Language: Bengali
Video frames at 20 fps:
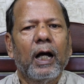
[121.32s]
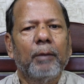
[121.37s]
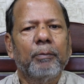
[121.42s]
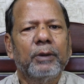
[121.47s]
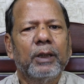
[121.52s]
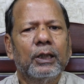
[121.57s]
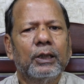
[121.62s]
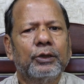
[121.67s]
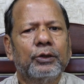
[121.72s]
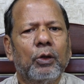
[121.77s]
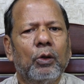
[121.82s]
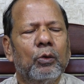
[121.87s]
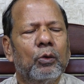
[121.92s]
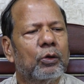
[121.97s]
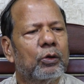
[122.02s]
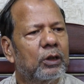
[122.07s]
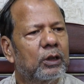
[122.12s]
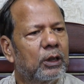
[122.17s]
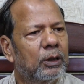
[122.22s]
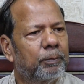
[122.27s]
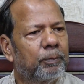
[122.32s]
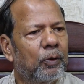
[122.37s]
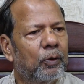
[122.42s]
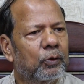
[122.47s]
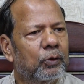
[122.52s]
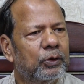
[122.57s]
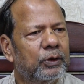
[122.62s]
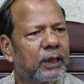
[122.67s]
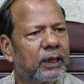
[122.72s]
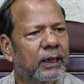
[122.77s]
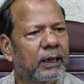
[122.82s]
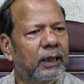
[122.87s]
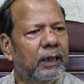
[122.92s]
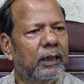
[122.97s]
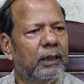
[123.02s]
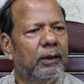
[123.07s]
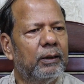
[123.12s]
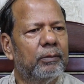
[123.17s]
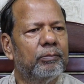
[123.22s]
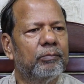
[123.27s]
আমরা সংগঠনের পক্ষ থেকে
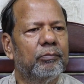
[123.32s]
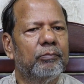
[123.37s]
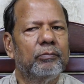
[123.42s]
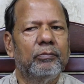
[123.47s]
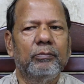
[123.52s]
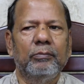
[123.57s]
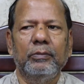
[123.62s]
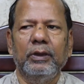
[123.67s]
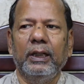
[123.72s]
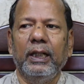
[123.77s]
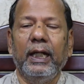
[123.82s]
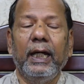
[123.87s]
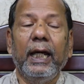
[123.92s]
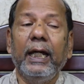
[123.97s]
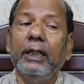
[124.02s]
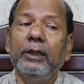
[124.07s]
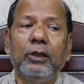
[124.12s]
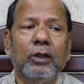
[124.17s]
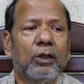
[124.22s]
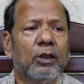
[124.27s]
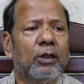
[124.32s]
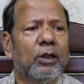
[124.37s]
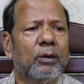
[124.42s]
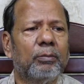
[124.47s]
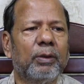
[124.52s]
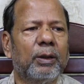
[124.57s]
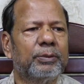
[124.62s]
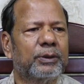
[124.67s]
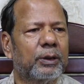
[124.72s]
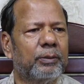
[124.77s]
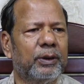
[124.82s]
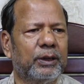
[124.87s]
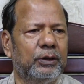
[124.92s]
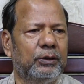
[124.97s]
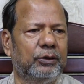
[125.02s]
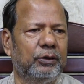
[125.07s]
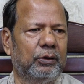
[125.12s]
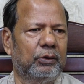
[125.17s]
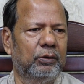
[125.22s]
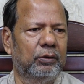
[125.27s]
এই ধরনের ব্যবসা
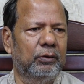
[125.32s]
বাণিজ্য